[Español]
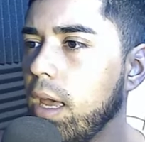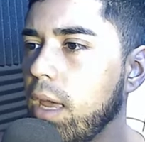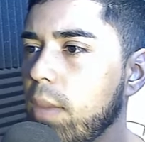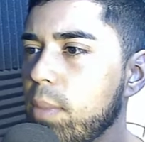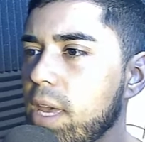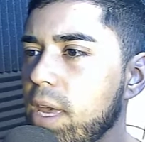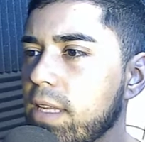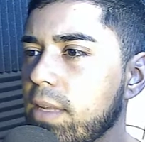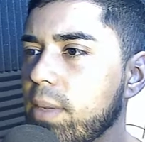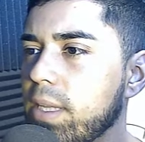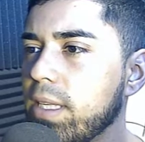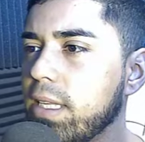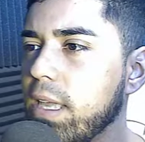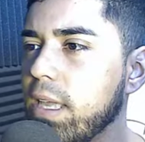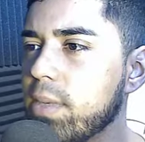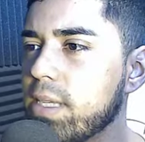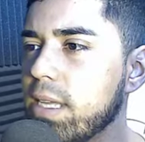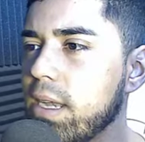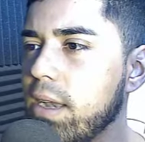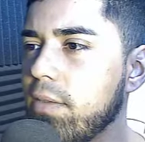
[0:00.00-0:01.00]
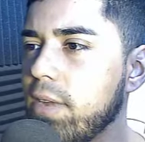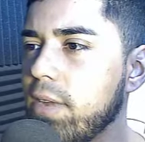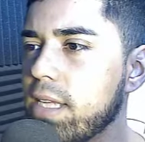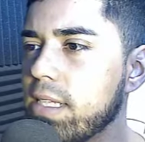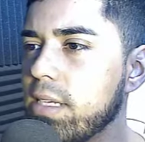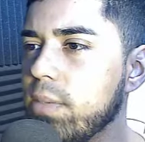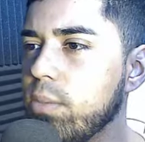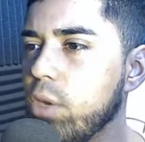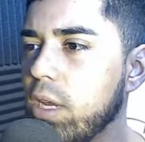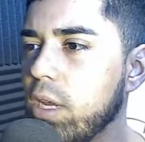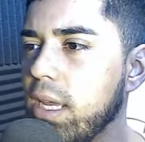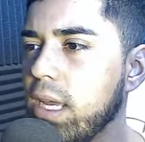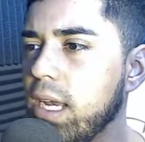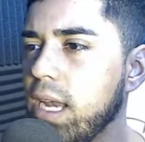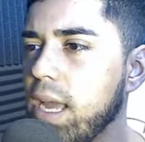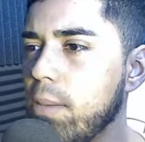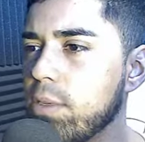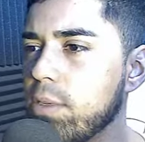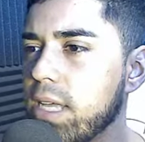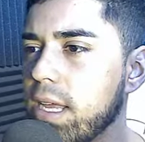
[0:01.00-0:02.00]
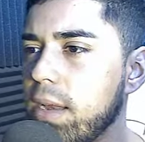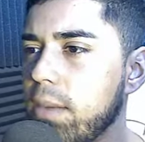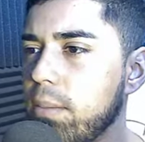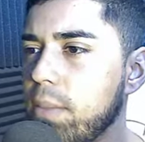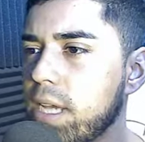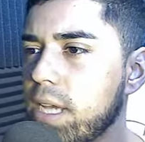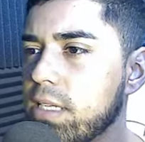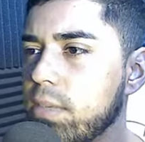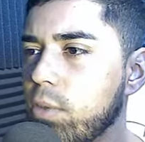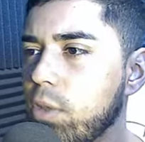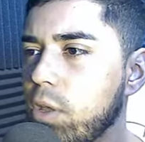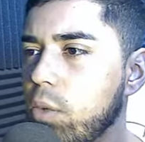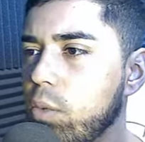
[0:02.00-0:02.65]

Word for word: e inmediatamente ya me sale el balance por aquí, le vamos a dar el máximo, ¿de